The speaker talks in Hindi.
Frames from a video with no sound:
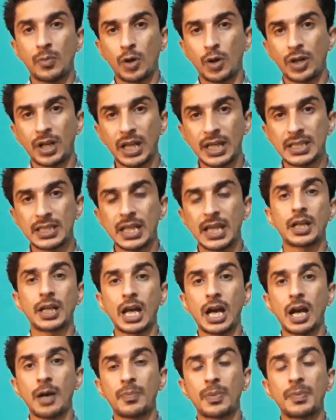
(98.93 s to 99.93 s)
मोनोटाइज है कि
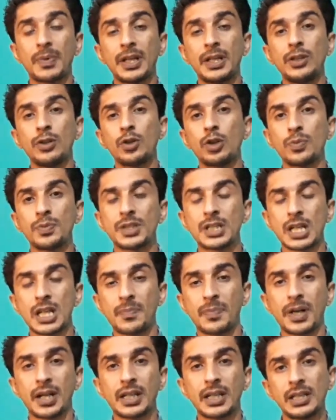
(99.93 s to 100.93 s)
आप अपने यूट्यूब चैनल
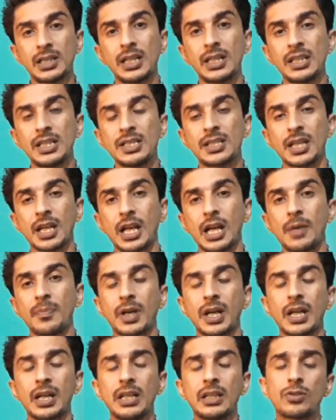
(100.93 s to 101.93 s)
पर कितने दिन से काम
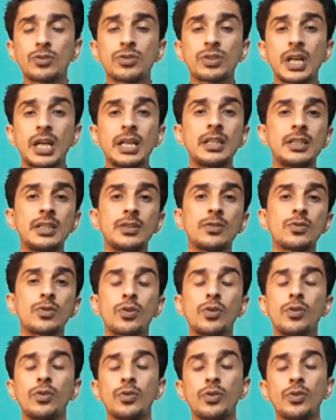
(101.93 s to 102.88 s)
कर रहे हैं तो सारी चीज़ों को